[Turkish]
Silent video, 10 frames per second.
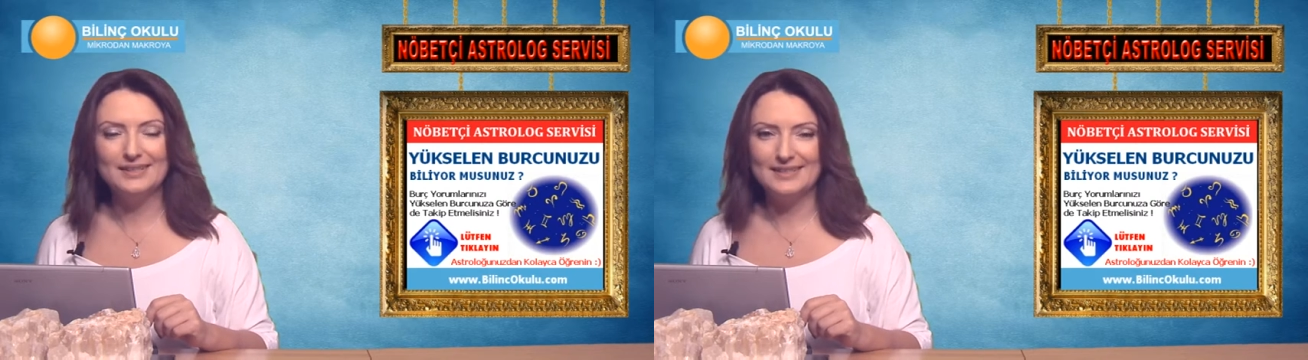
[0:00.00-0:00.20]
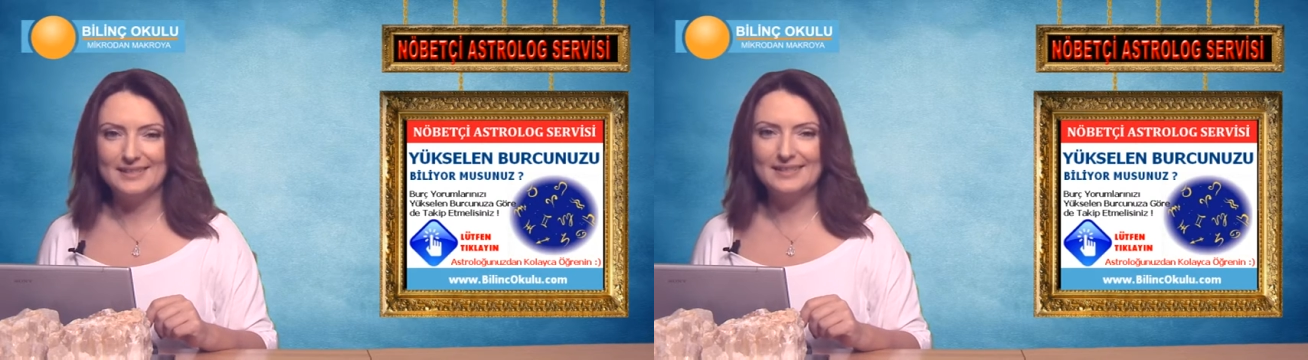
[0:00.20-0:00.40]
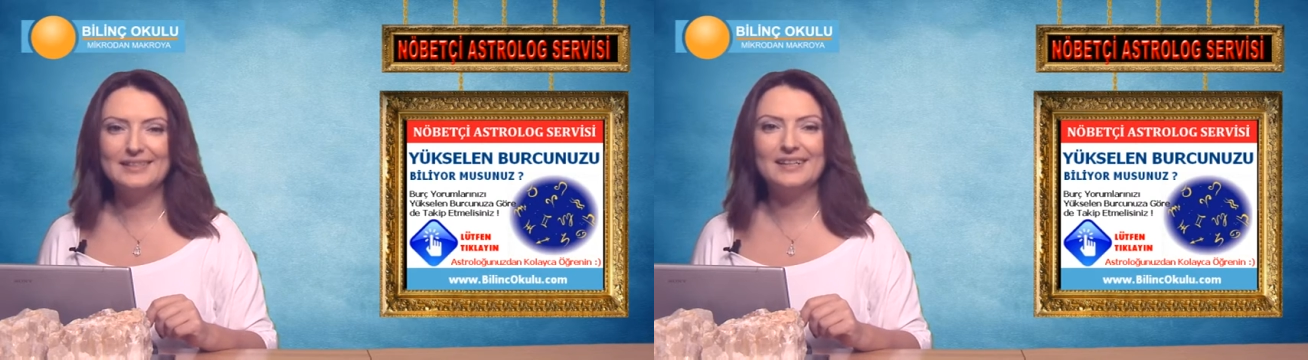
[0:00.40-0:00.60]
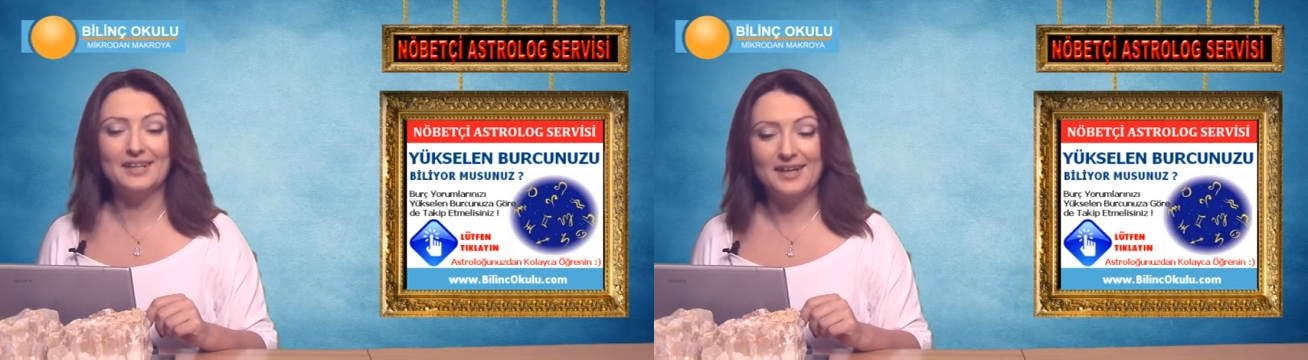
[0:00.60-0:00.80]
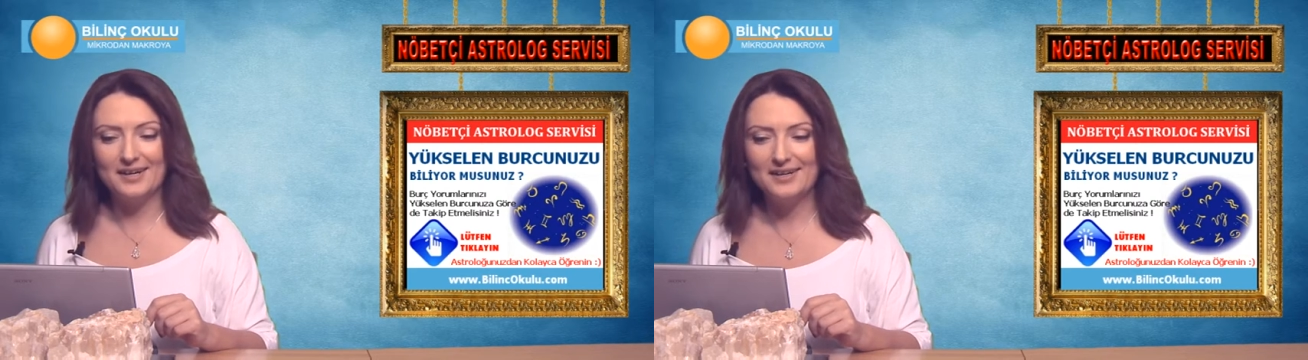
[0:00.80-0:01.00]
hırslı,
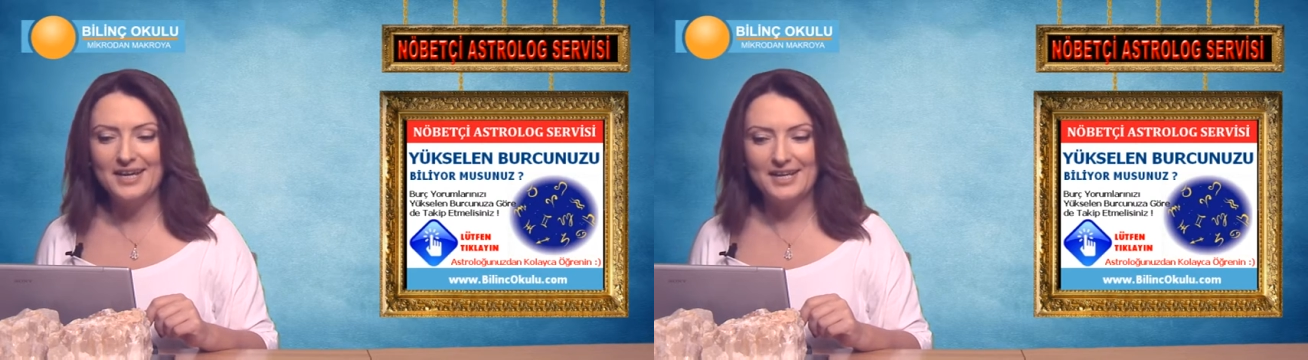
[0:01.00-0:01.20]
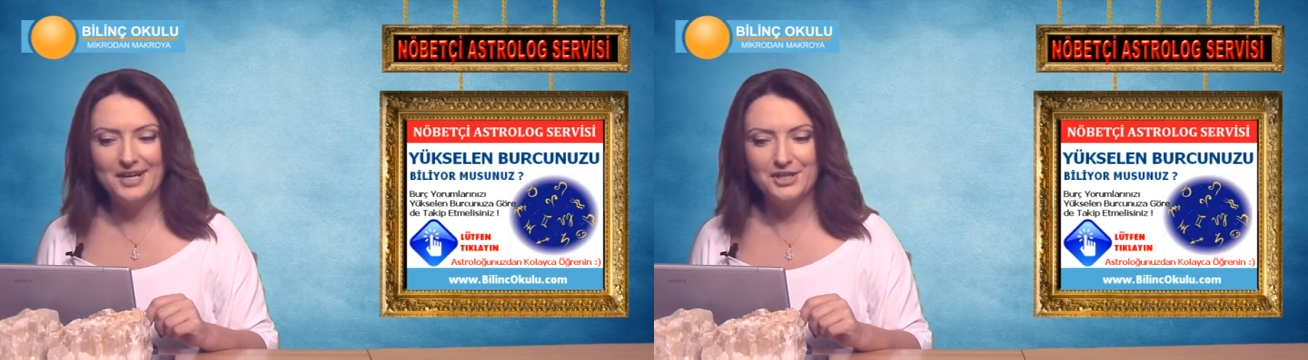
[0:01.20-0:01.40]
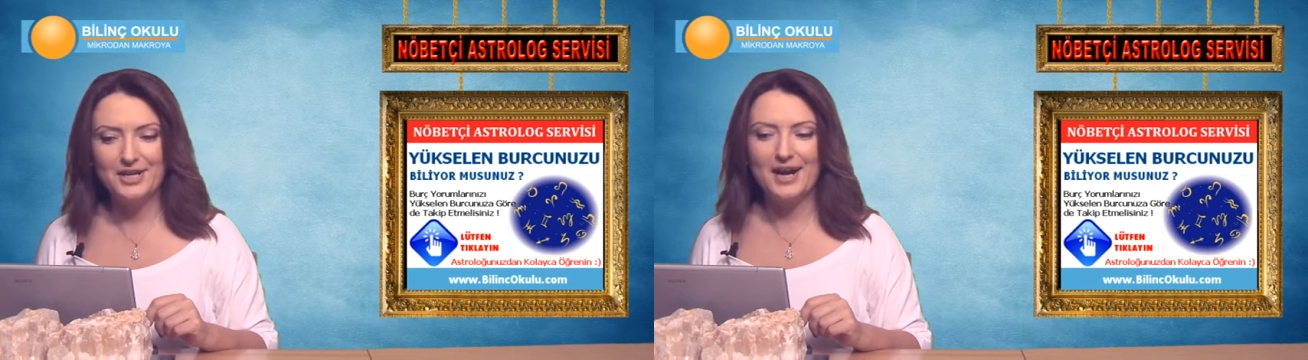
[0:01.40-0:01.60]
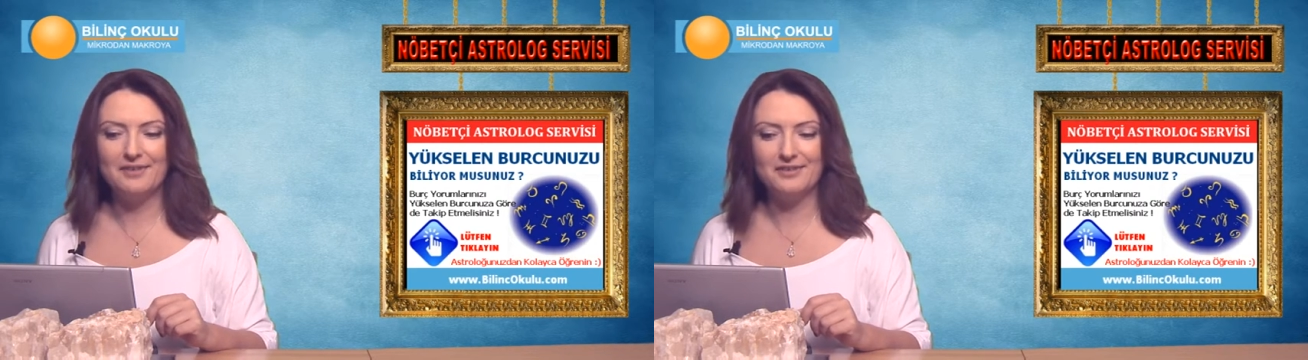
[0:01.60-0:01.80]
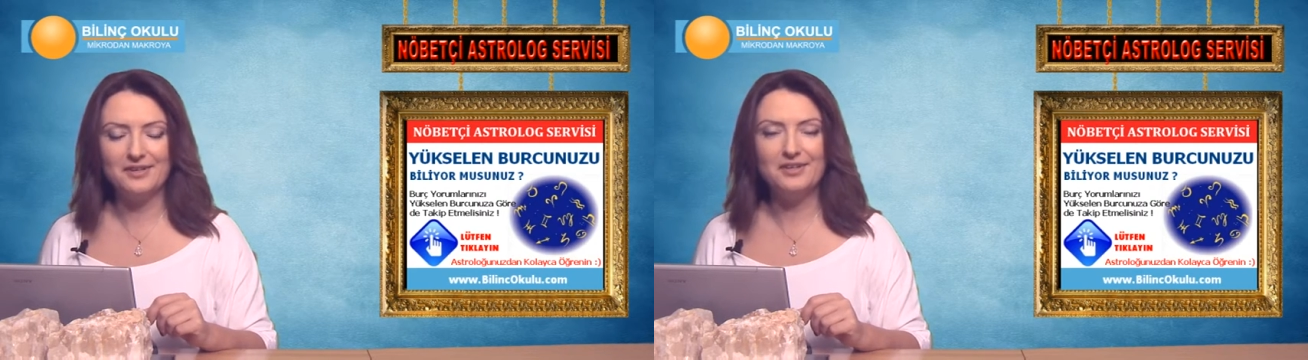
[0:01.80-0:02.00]
kararlı
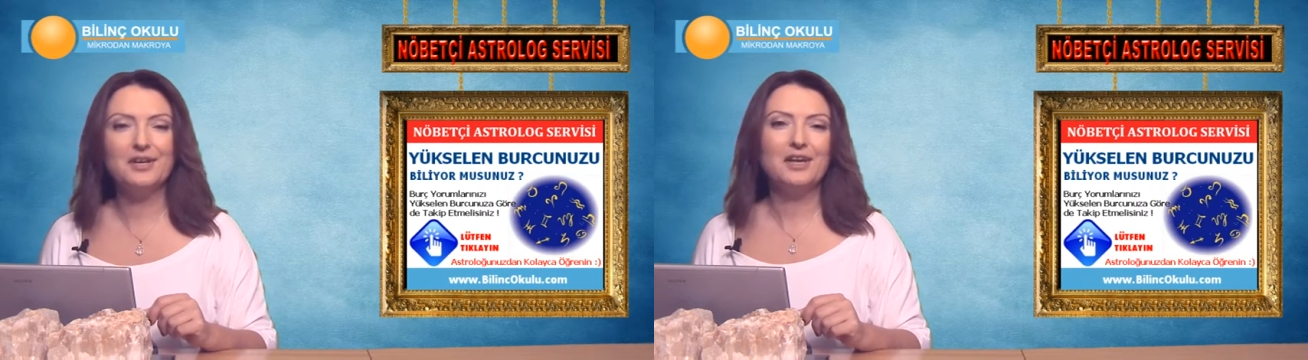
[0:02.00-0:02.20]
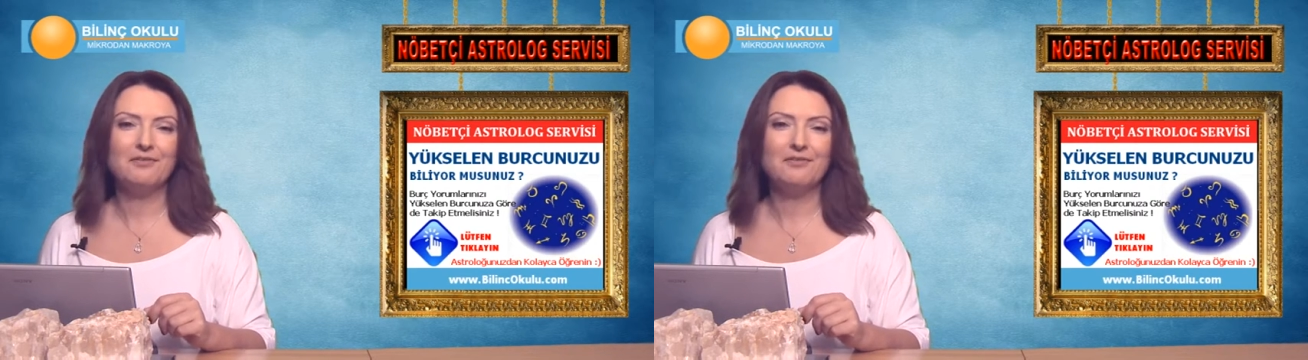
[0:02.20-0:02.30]
enerjiler verir